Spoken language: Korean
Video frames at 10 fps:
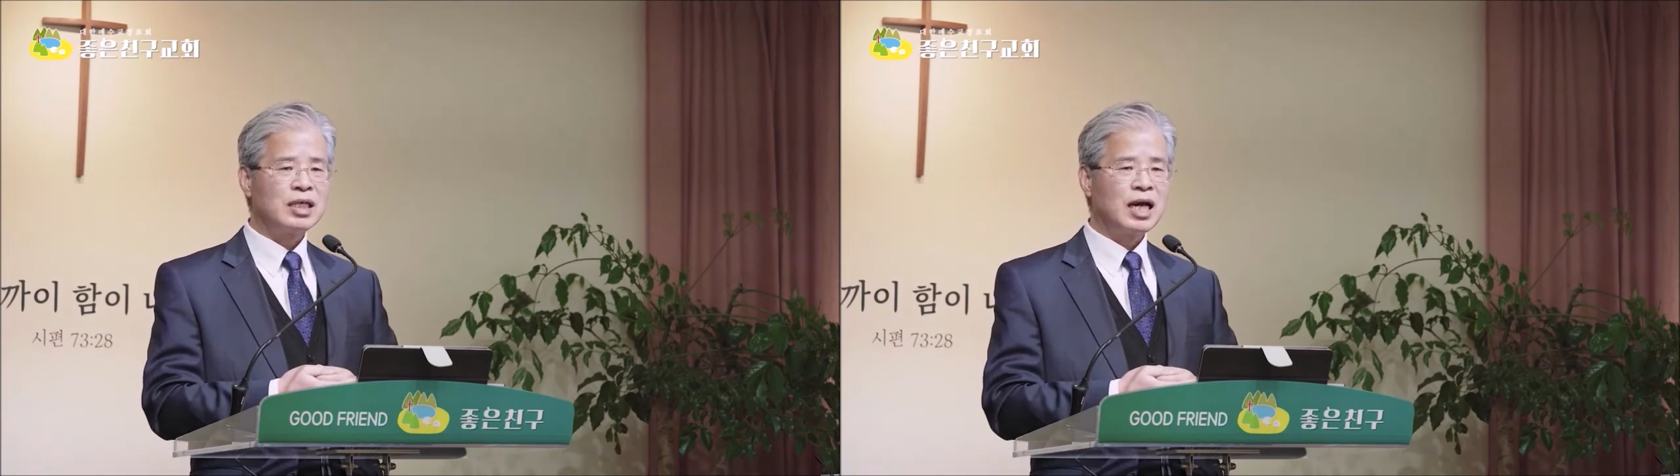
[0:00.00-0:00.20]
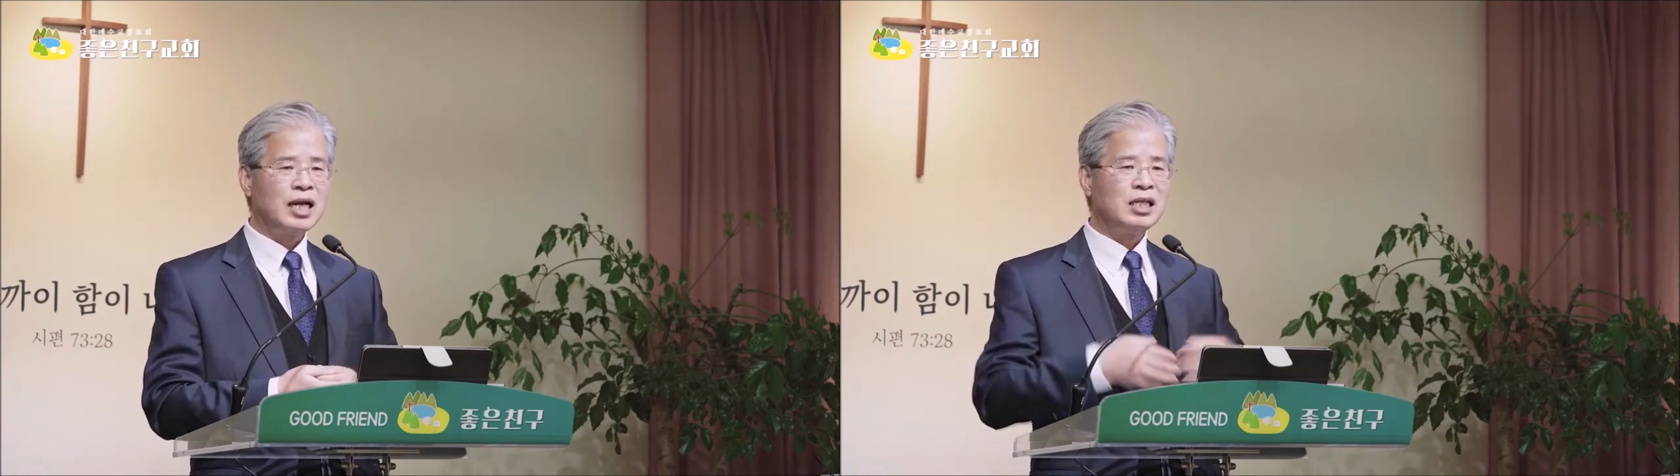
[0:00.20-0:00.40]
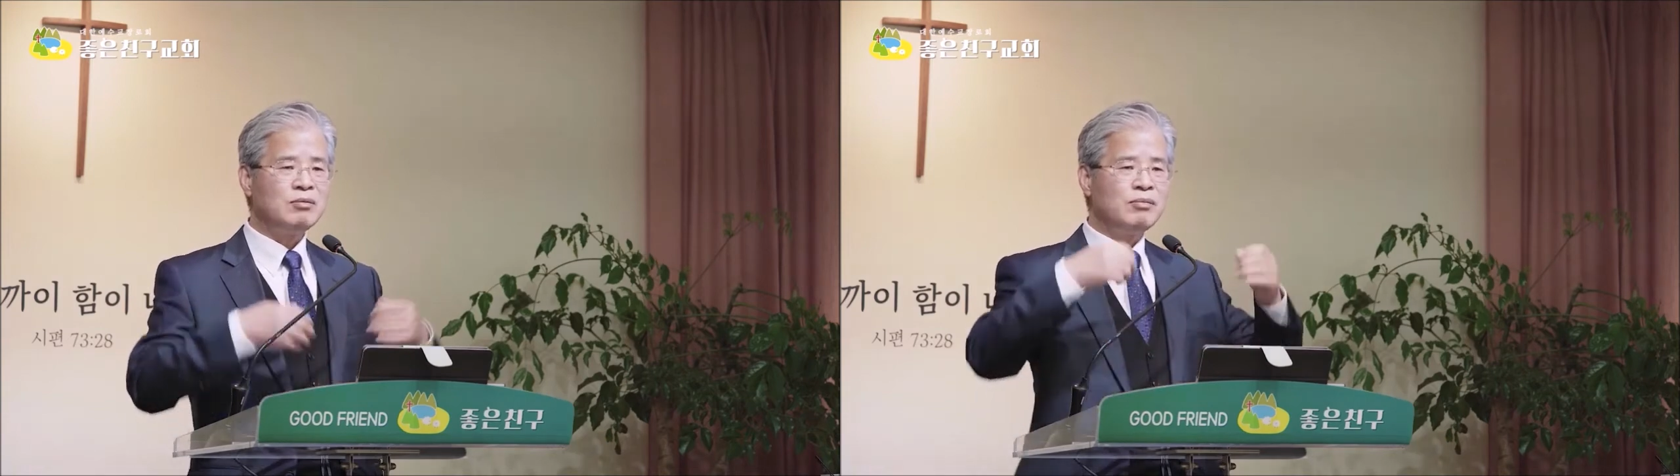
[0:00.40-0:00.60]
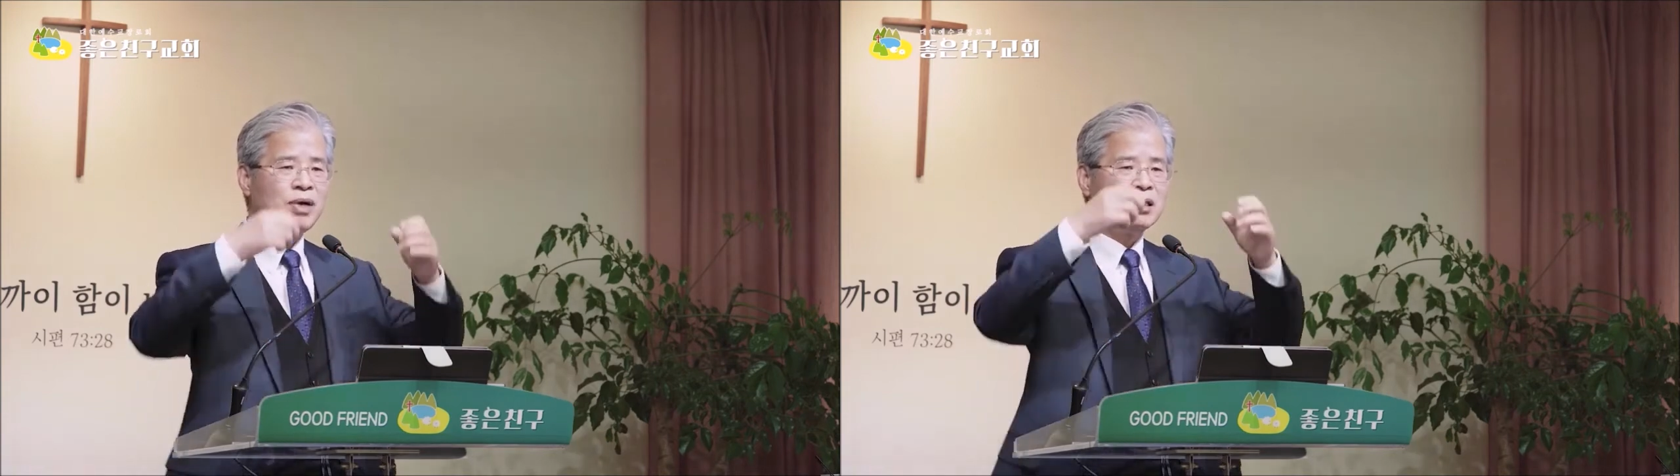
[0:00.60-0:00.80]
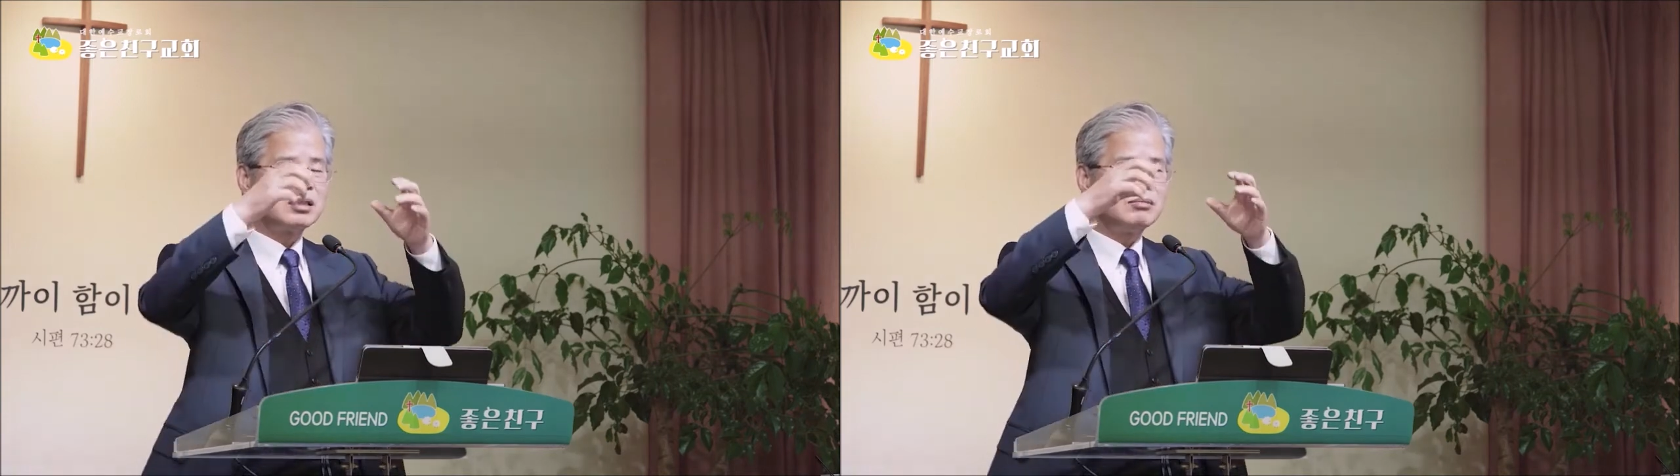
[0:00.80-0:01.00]
하나님의
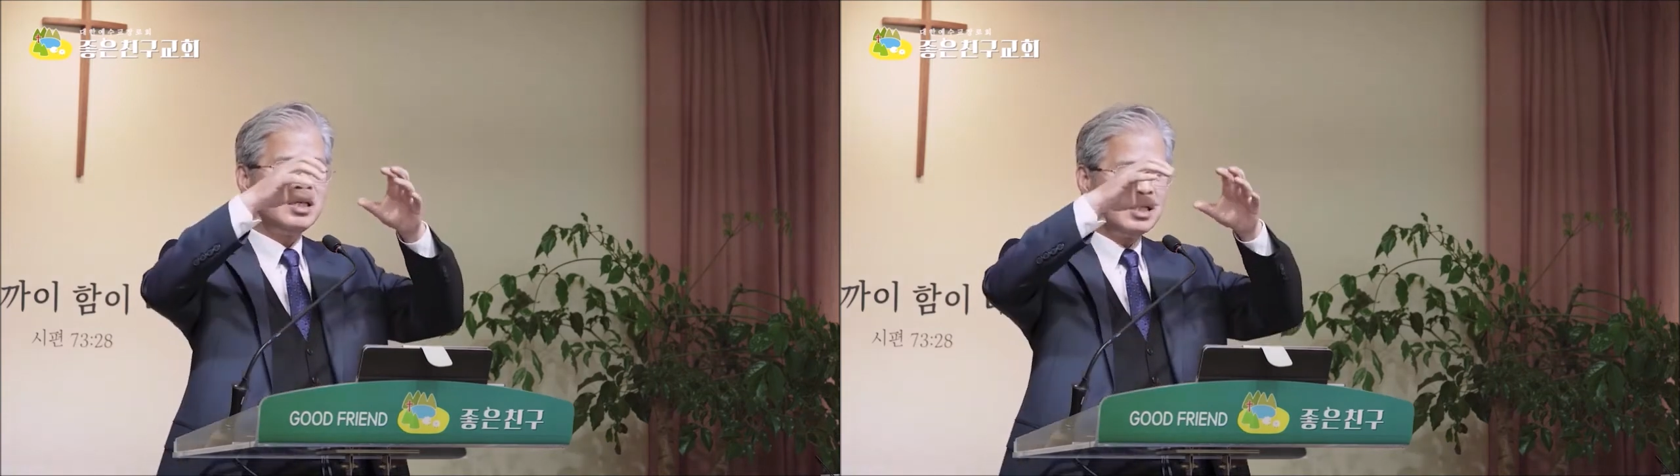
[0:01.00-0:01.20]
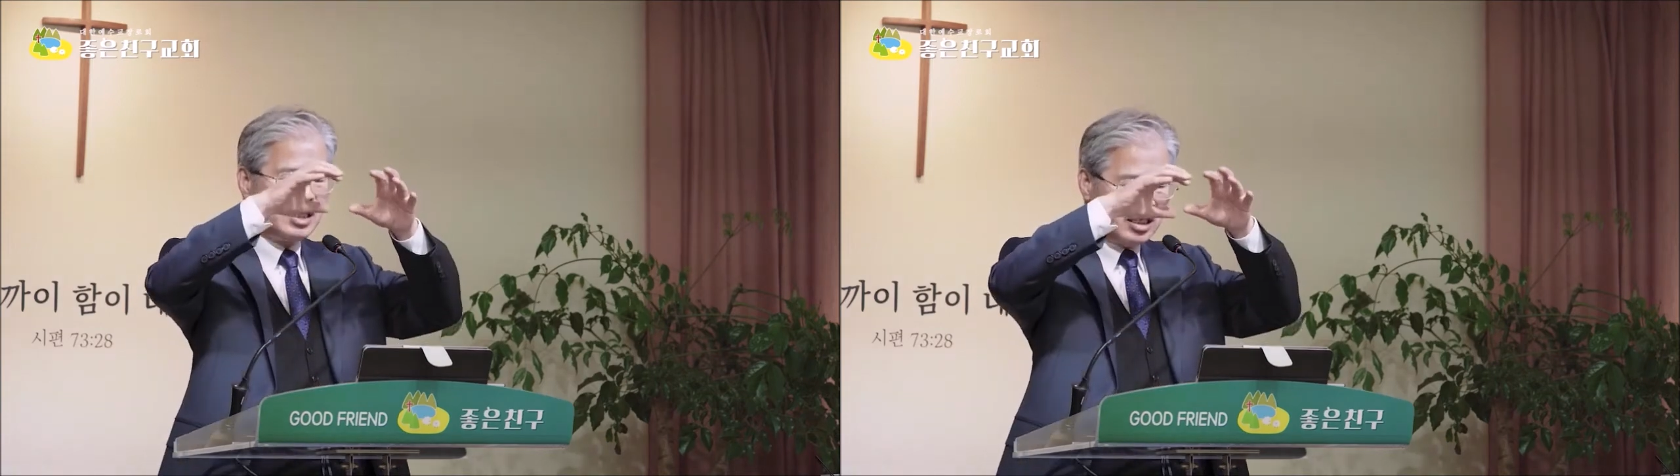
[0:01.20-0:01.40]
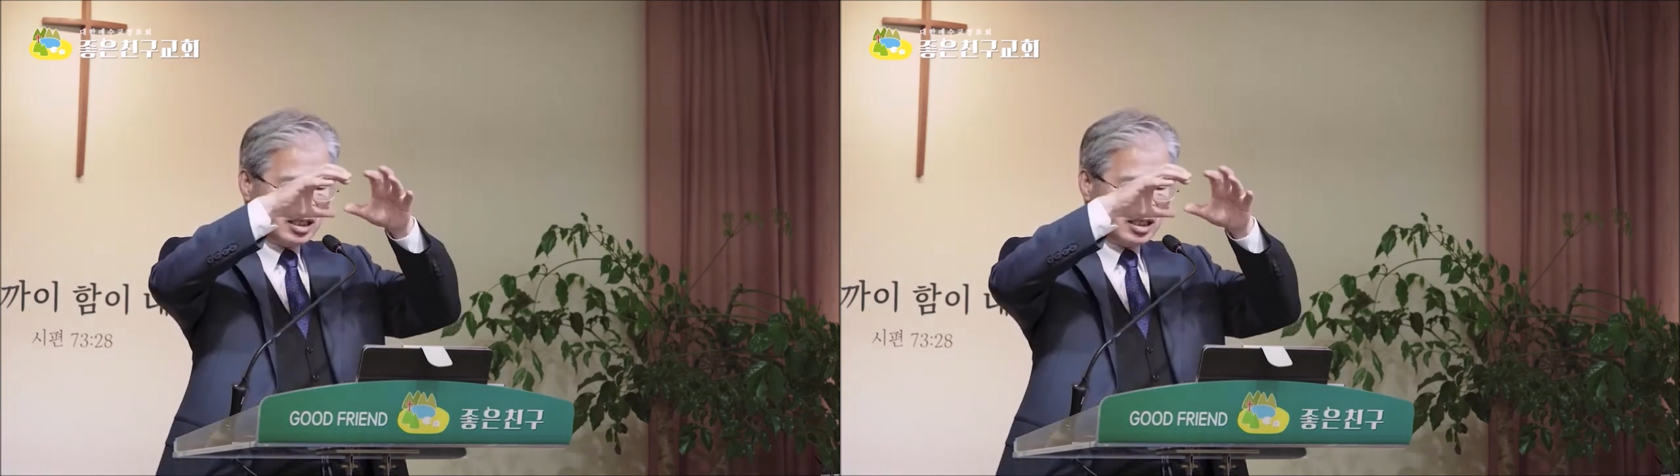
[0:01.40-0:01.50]
말씀이